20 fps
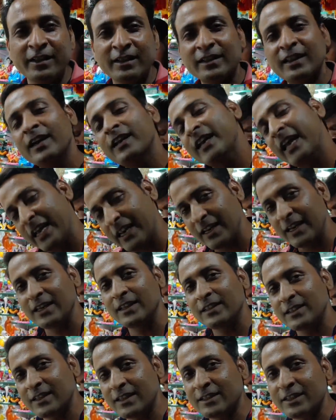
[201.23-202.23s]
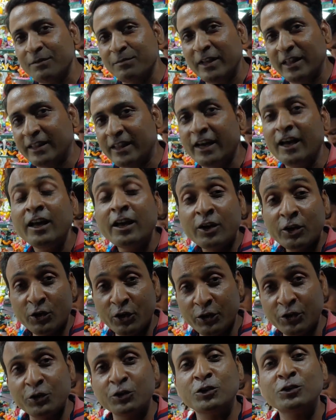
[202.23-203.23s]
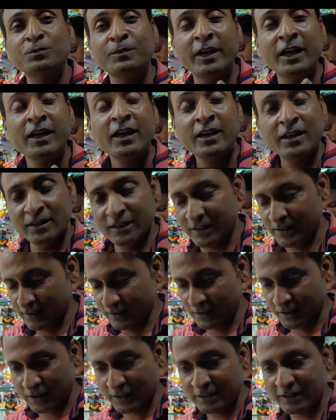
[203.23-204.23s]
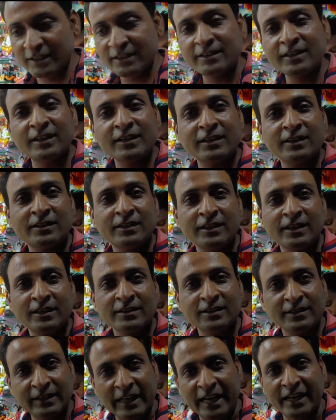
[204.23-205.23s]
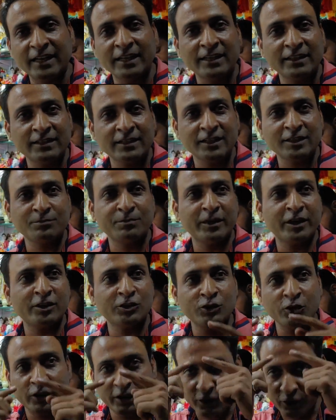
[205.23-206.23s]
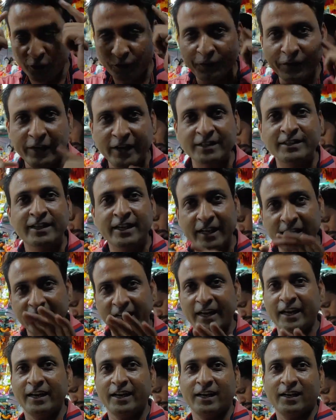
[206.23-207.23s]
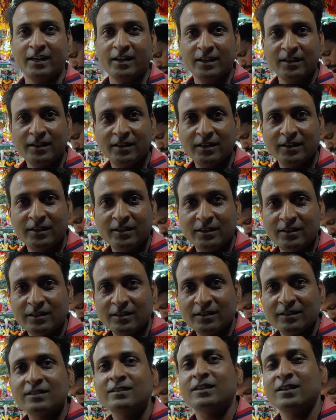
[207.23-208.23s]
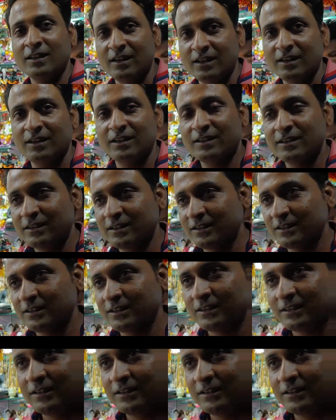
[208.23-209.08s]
मिलता नाइन इंचेस ही मिलता क्योंकि उसमें सिक्स इंचेस नाइन इंचेस में जो है वो फेस क्लियर आएगा अच्छा तो नाइन इंच वाला हम घर